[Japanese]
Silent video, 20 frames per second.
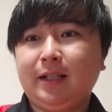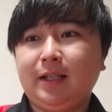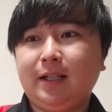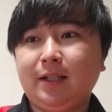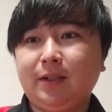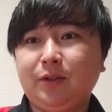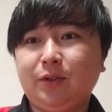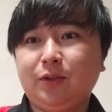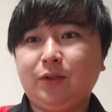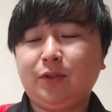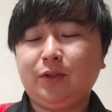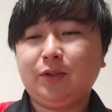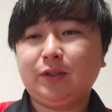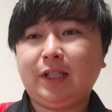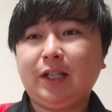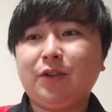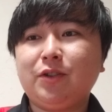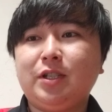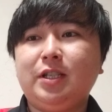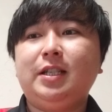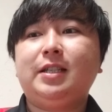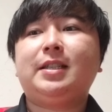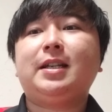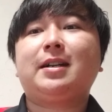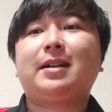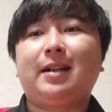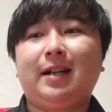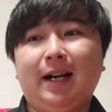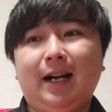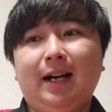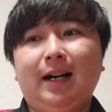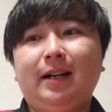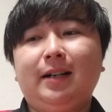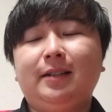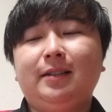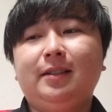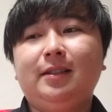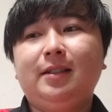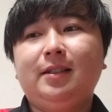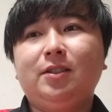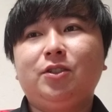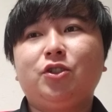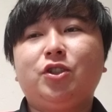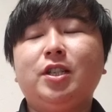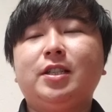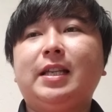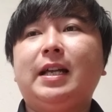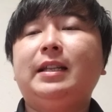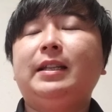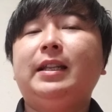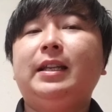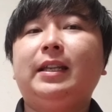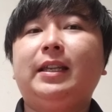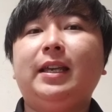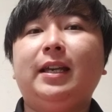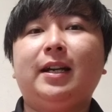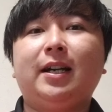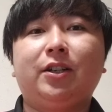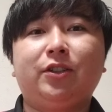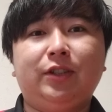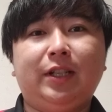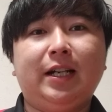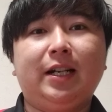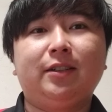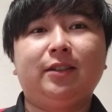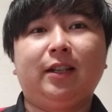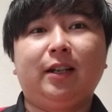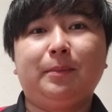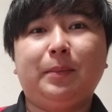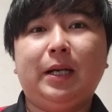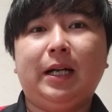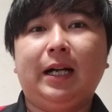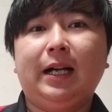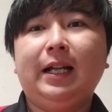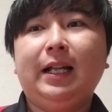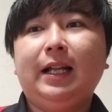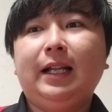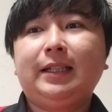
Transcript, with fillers: あの、楽しいサッカー、そして3年計画であるならば、